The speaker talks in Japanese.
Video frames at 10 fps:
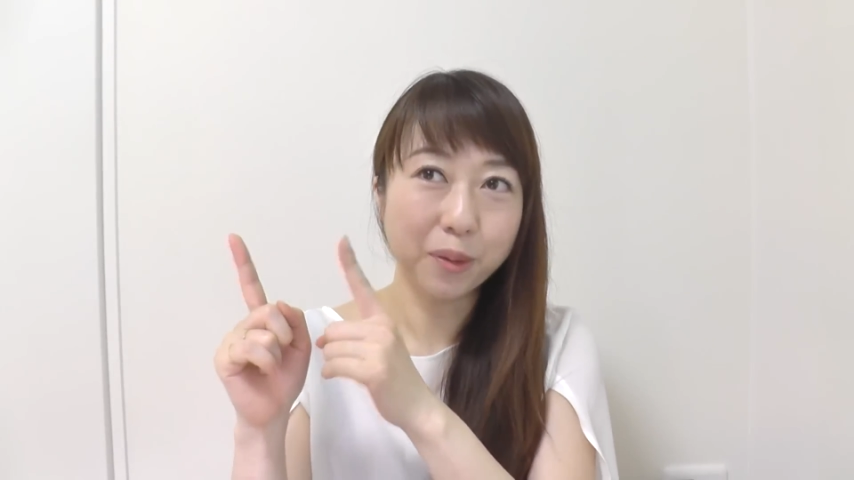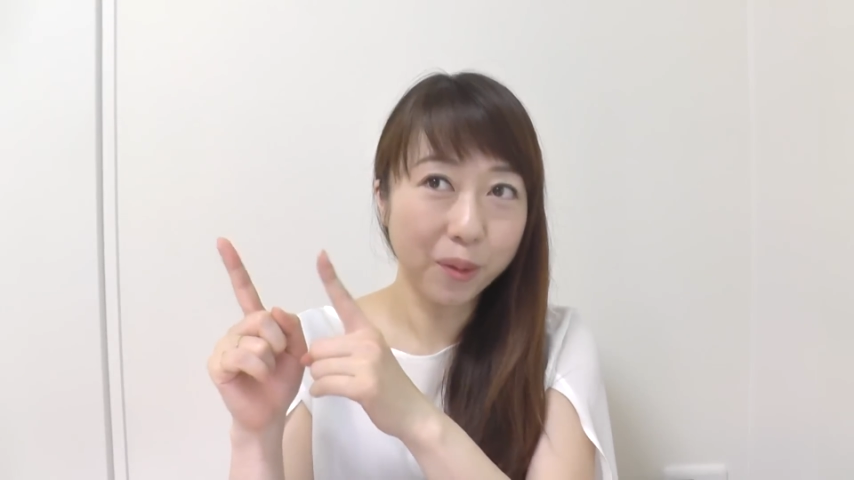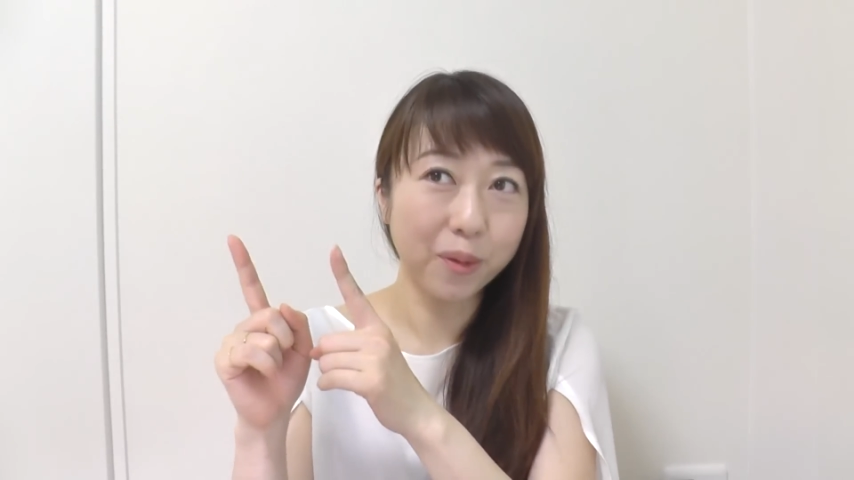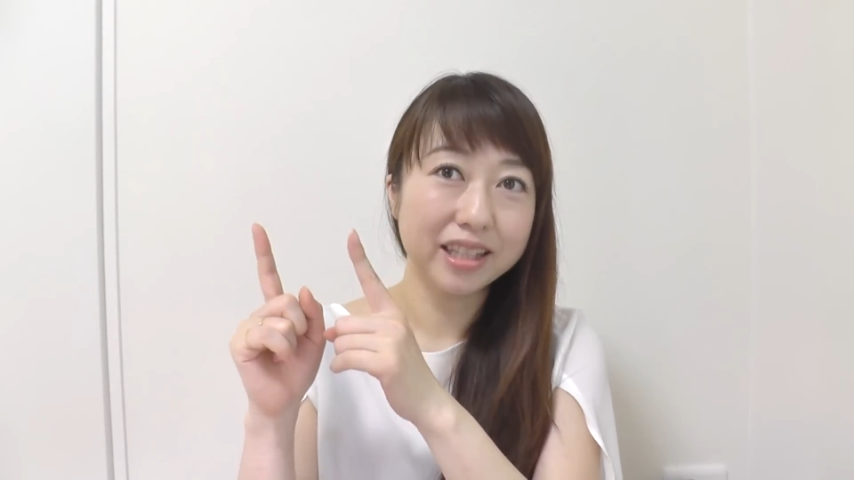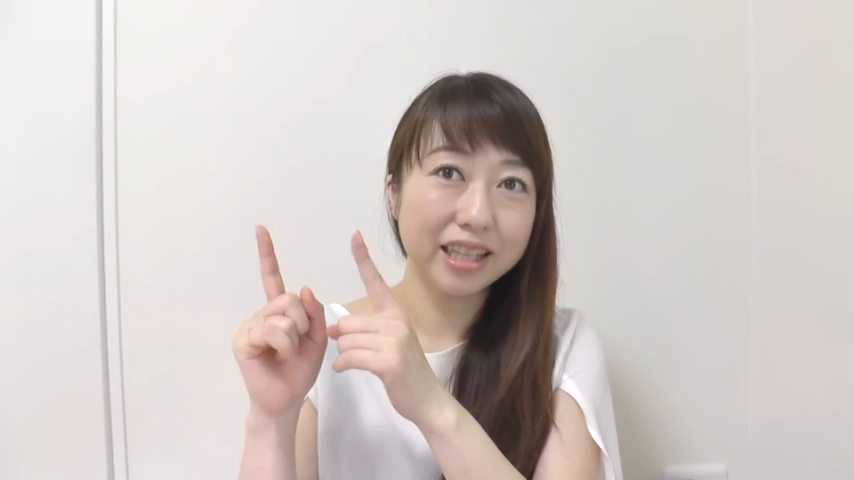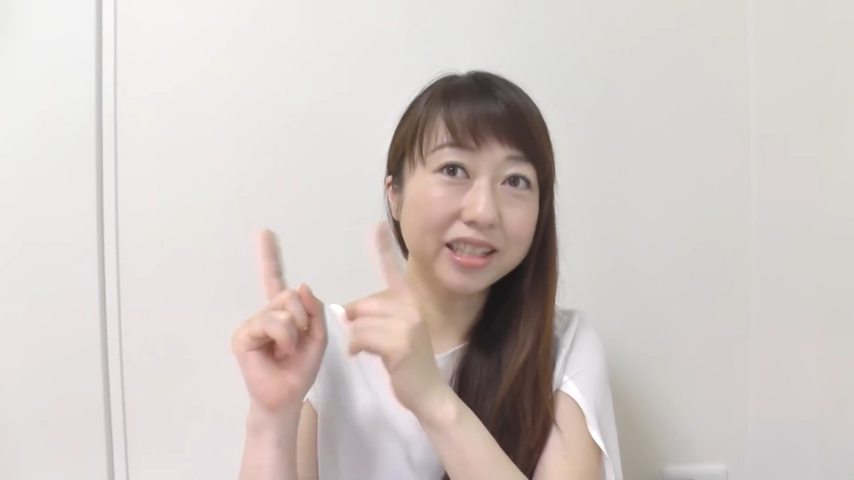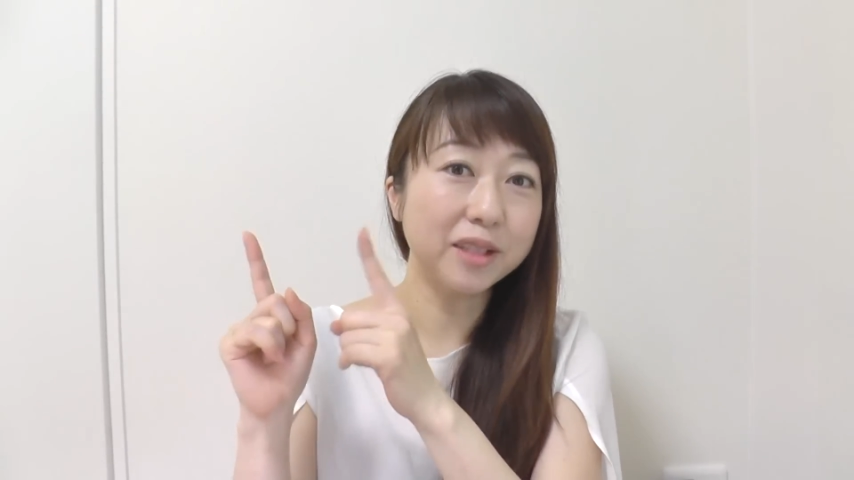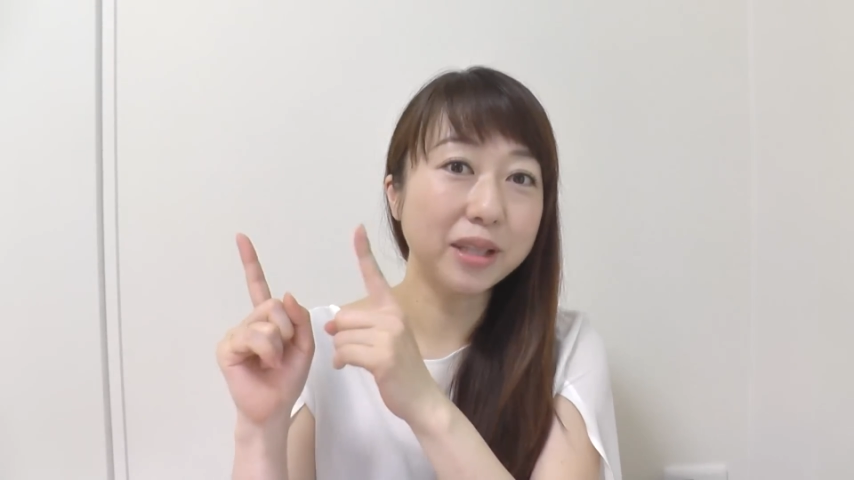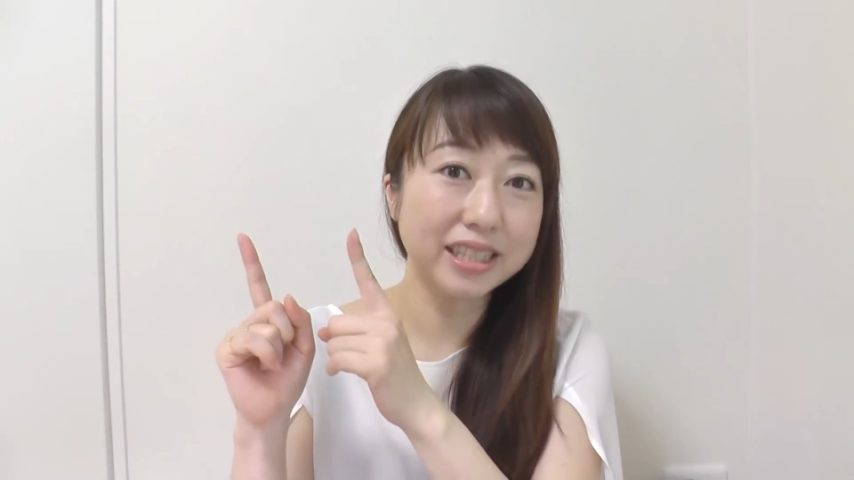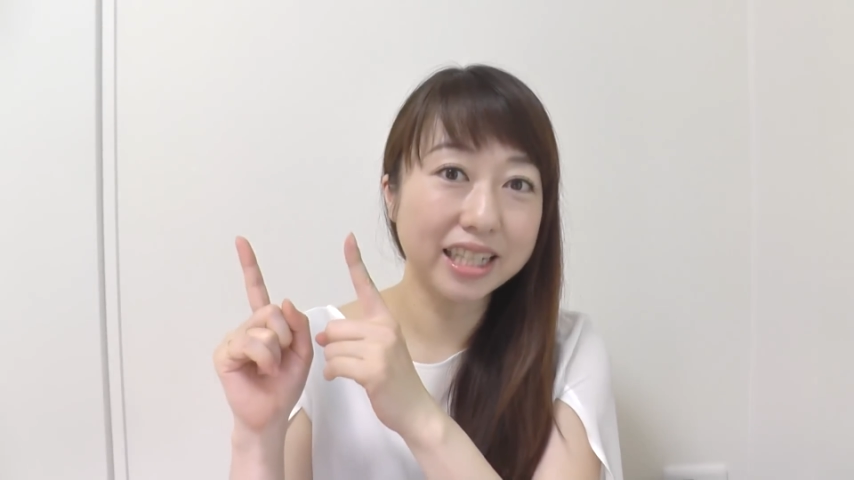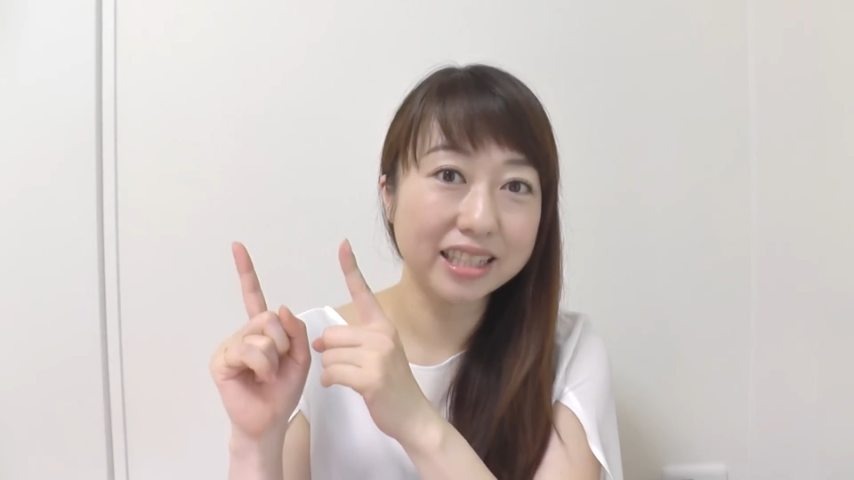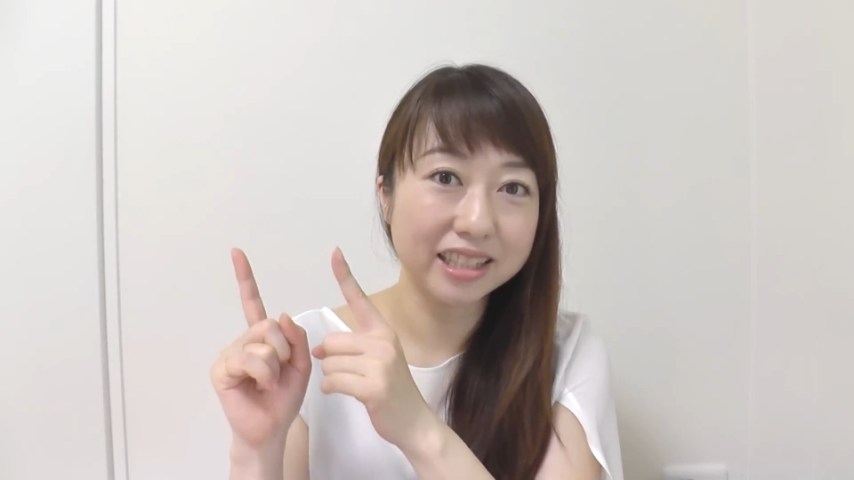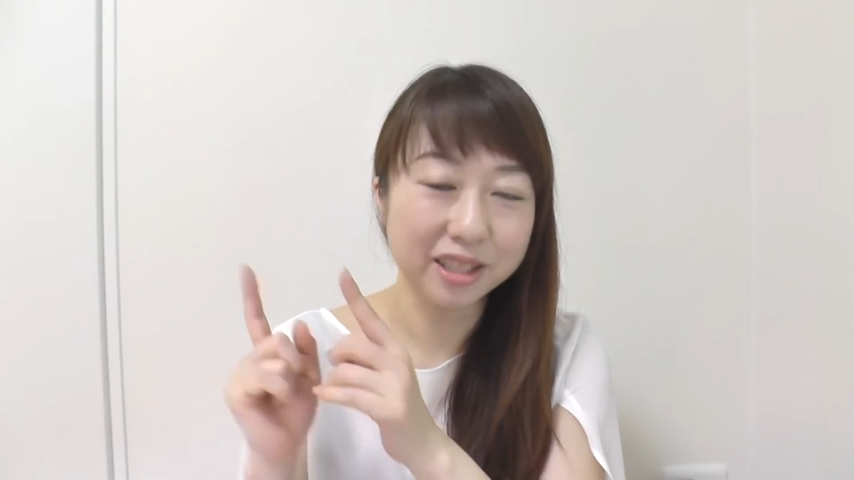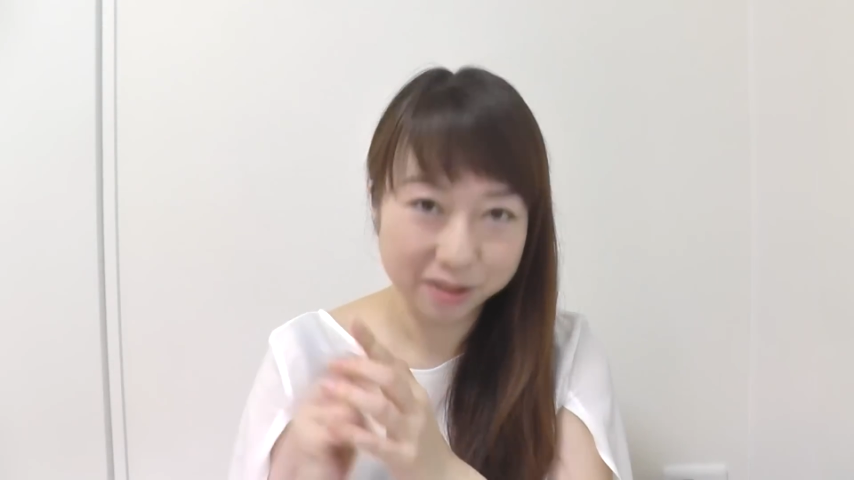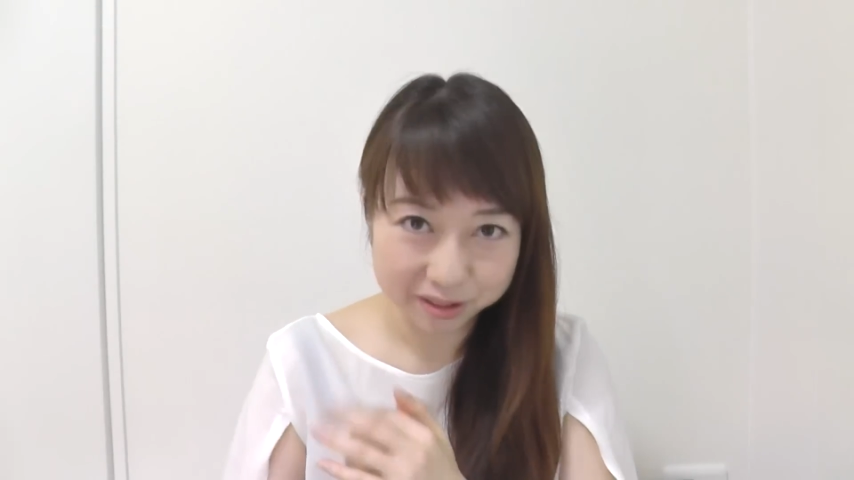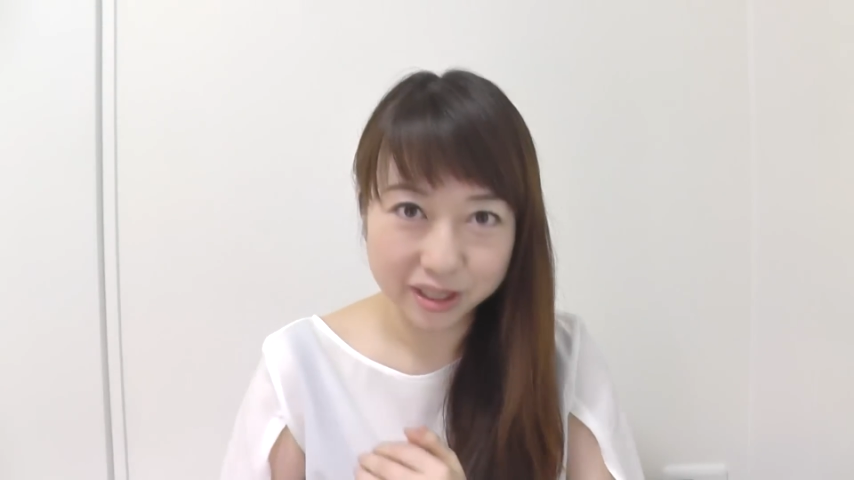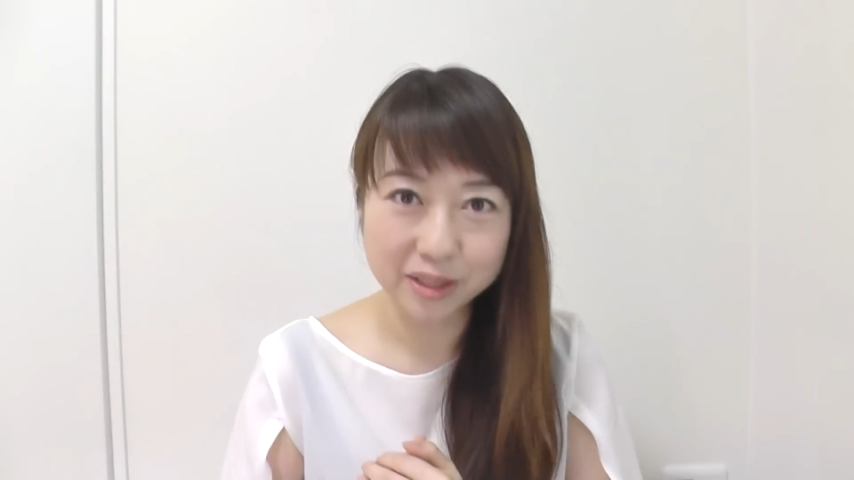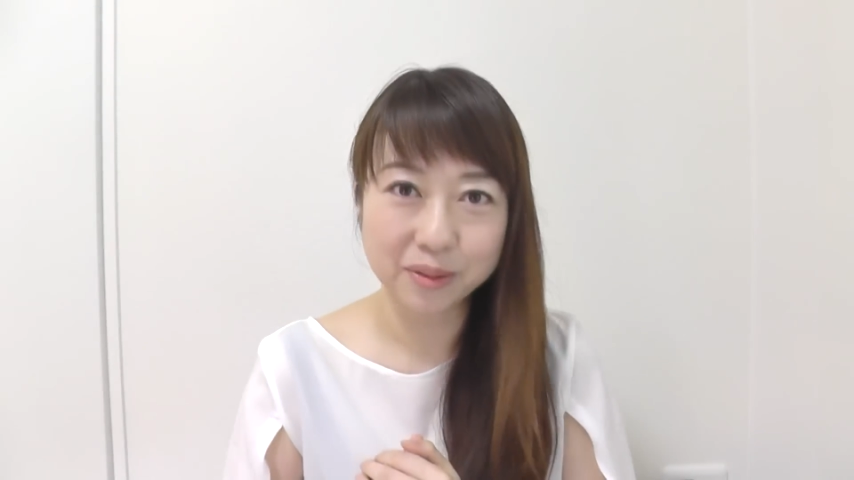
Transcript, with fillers: をやってくださいっていうあ